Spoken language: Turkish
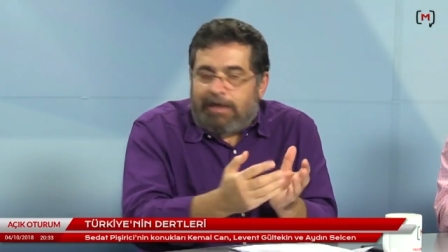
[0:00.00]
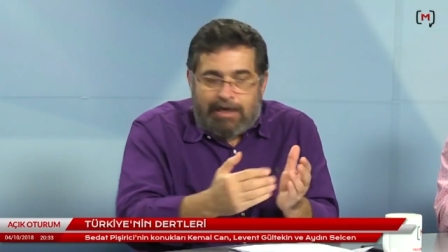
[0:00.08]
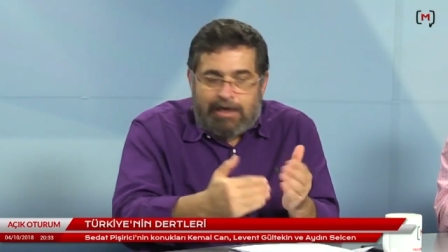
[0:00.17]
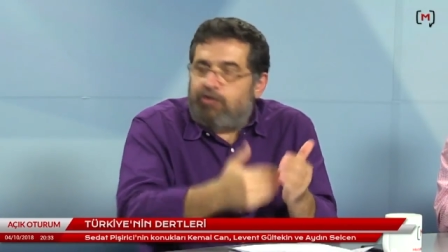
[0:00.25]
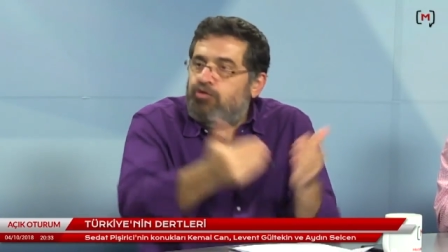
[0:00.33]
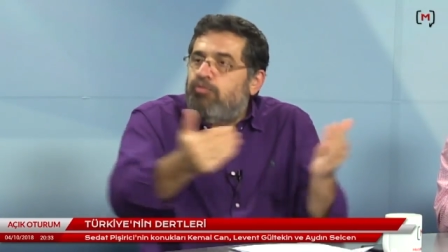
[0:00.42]

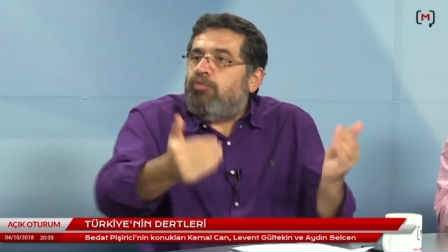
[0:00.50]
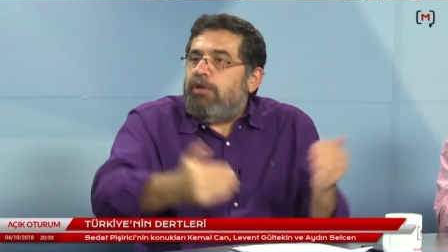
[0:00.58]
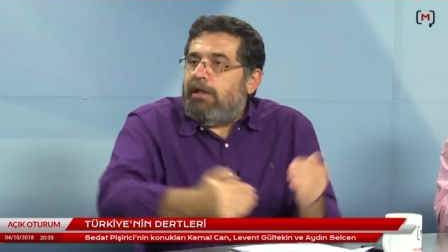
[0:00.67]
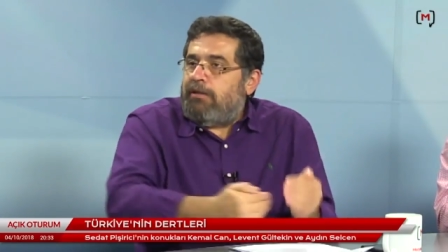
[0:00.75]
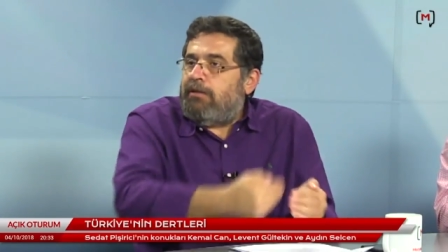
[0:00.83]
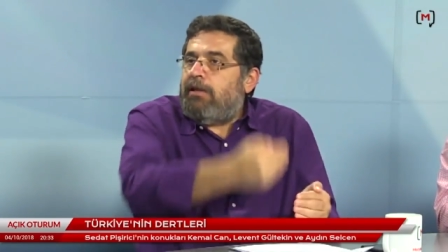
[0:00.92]
Eğer
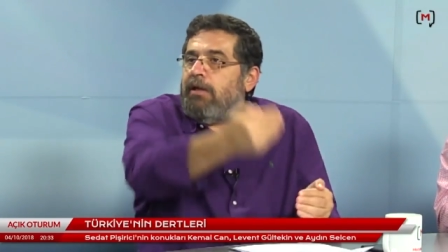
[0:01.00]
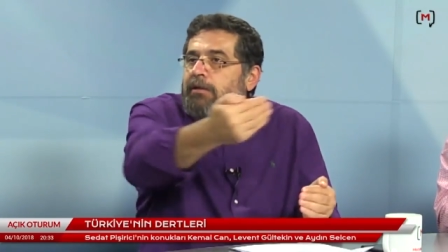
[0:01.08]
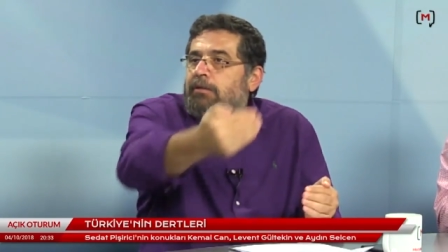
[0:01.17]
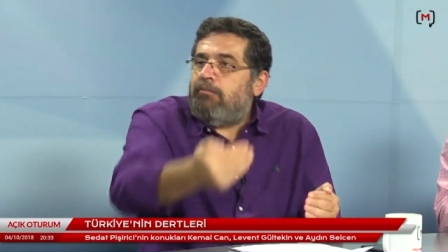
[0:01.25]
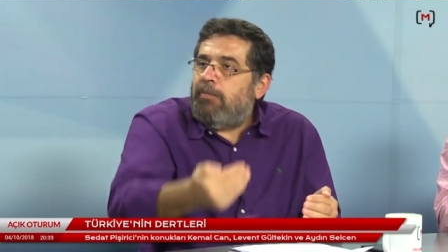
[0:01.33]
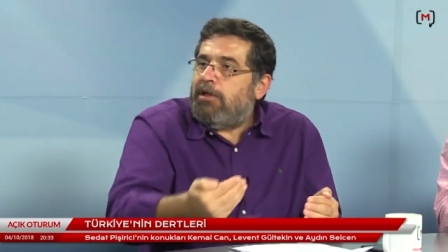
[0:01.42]
cumhuriyetten
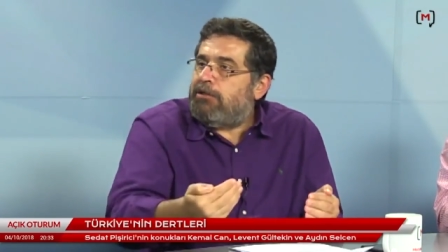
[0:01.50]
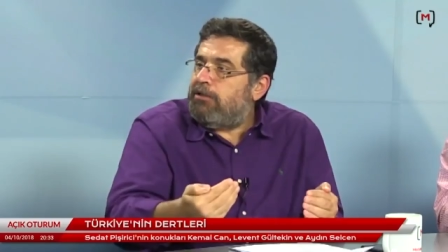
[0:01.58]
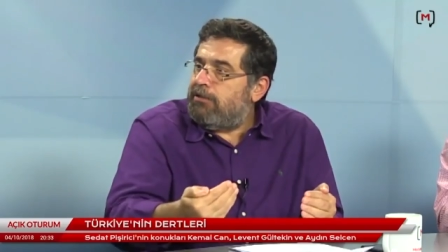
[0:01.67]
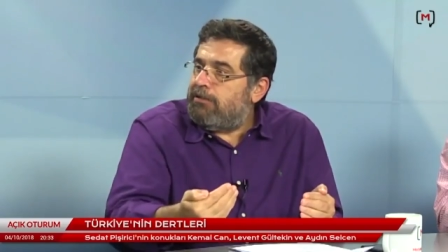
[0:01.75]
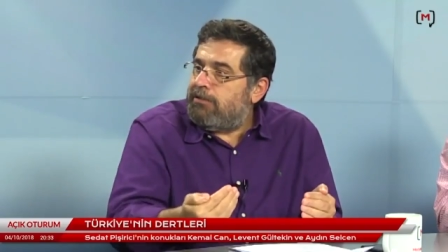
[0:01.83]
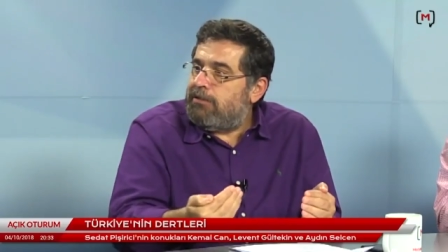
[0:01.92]

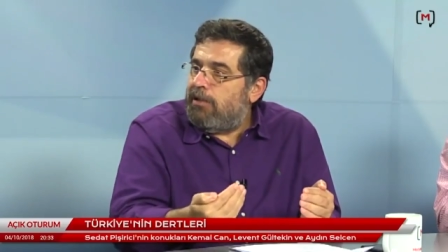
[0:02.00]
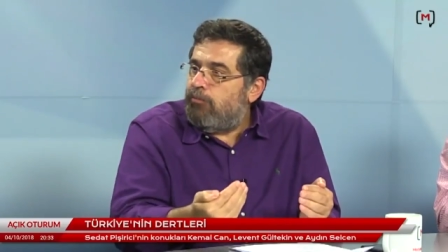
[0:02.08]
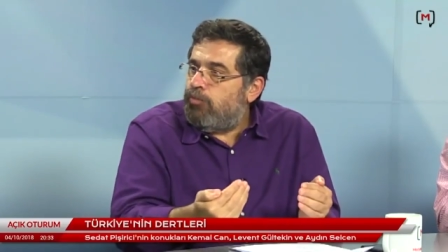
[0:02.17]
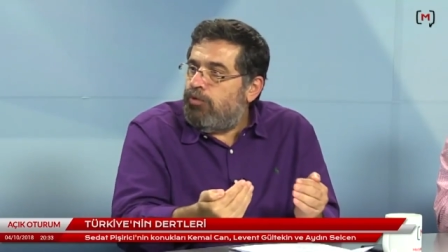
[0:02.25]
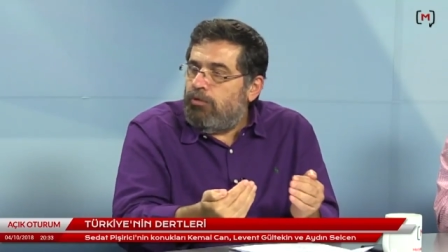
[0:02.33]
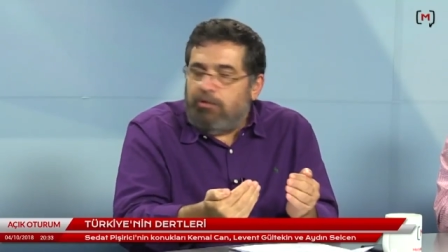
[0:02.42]
başlatırsam
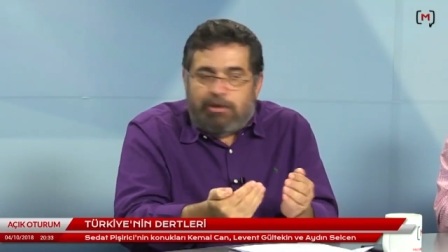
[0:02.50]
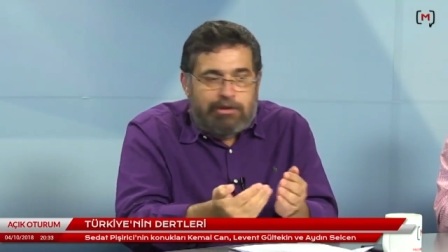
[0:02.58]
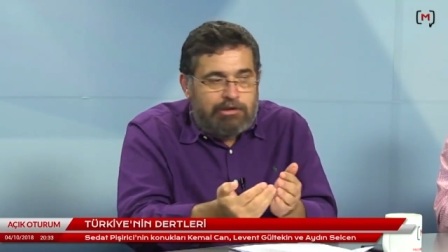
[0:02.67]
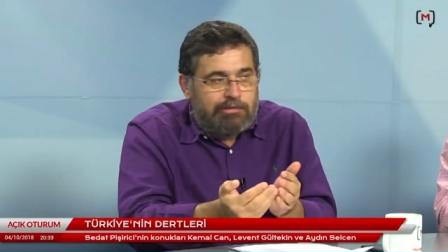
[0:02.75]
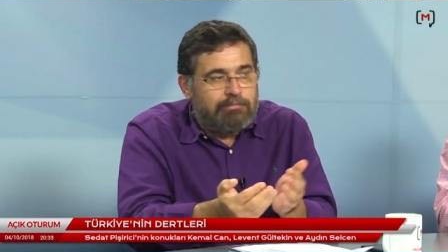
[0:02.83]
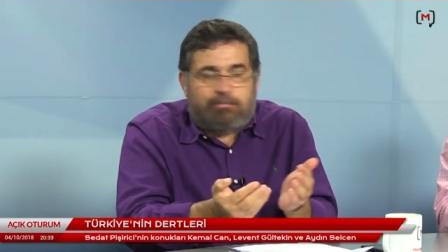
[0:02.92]
bunu hani